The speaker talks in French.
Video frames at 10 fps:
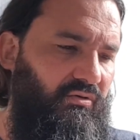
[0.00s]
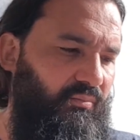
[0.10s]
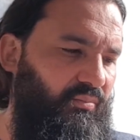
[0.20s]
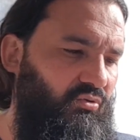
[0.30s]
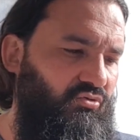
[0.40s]
euh,
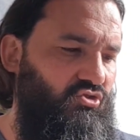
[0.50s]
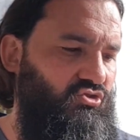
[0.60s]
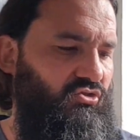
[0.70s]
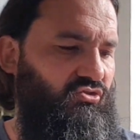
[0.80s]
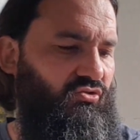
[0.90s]
beaucoup de
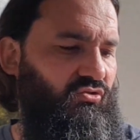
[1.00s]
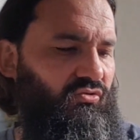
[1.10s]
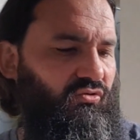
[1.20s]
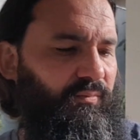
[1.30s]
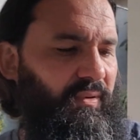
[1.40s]
choses
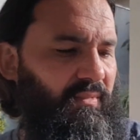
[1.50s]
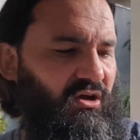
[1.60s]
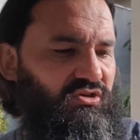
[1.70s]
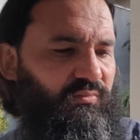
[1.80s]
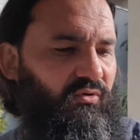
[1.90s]
euh, n'ont pas
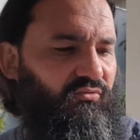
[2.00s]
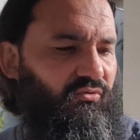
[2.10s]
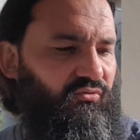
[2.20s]
marché pour vous.